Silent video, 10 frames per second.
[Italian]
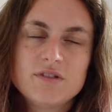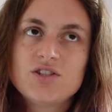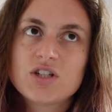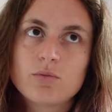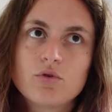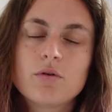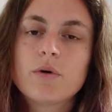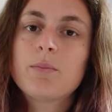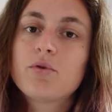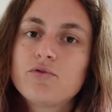diciamo
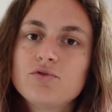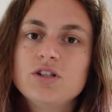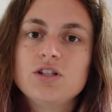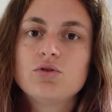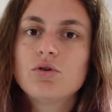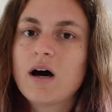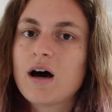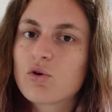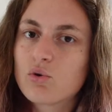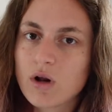approfondito
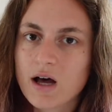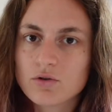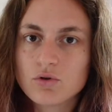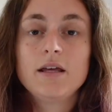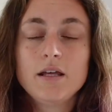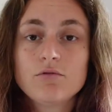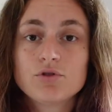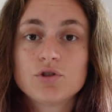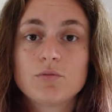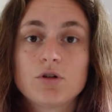accurato in
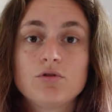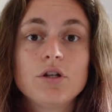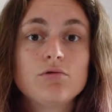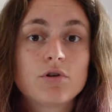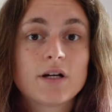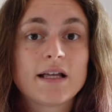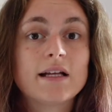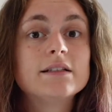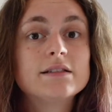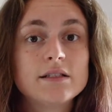questo modo nel tuo
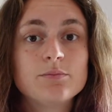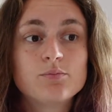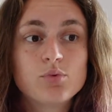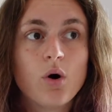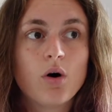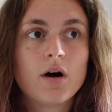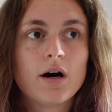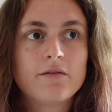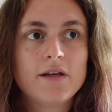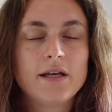canale si può
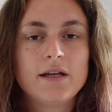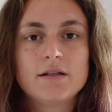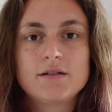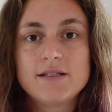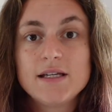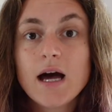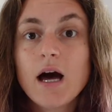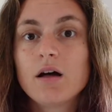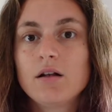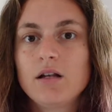avere sia